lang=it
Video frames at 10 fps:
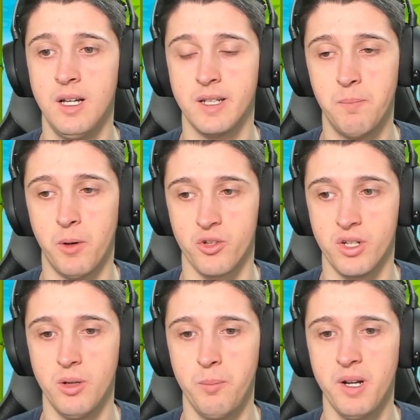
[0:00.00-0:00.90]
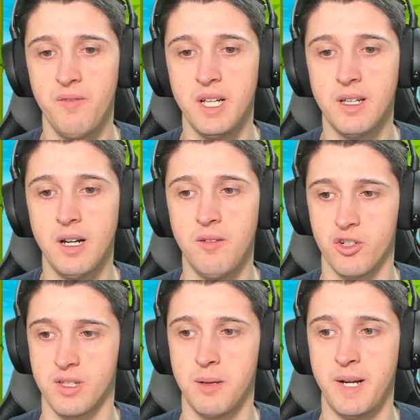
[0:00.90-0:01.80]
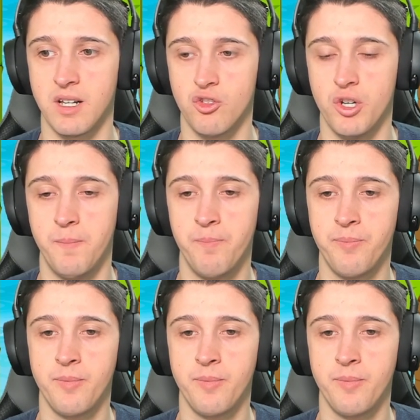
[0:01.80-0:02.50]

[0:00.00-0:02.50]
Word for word: deposito per vendere la vostra merce.